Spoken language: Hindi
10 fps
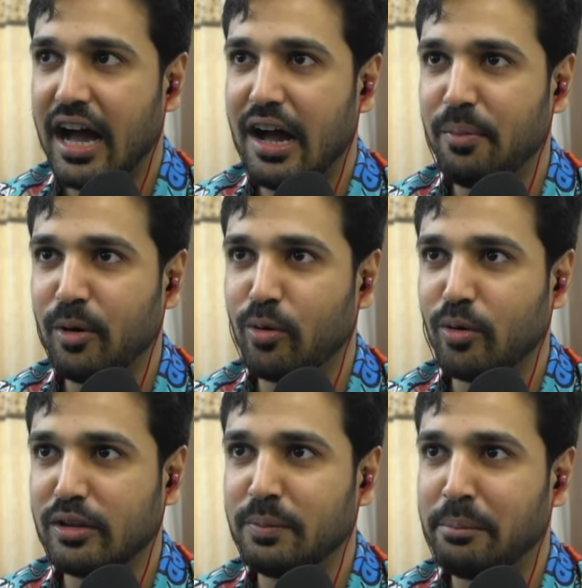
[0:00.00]
आप लोगों
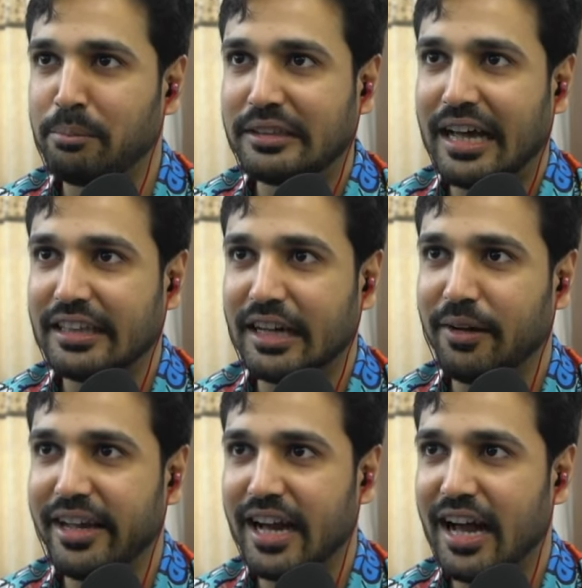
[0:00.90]
को इसमें मज़ा आता
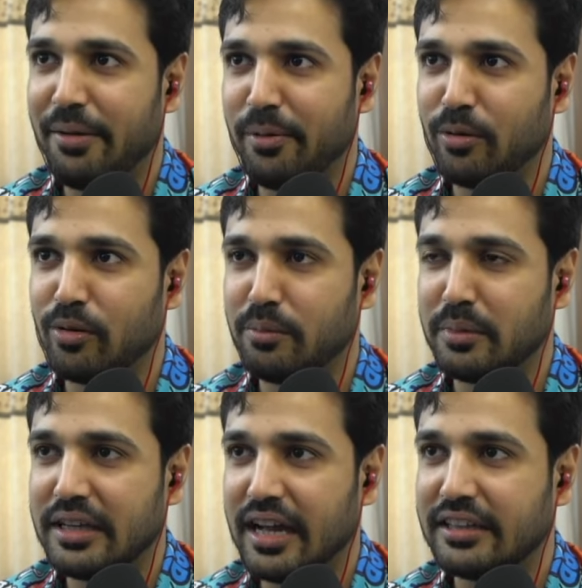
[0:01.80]
भाई आप लोगों को
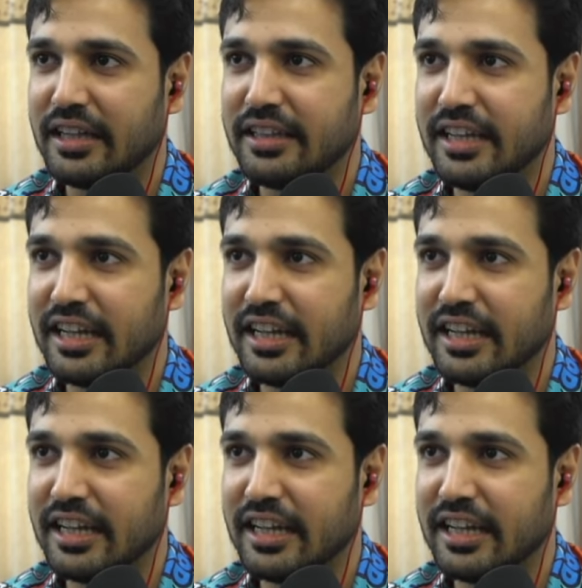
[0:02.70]
मज़ा आता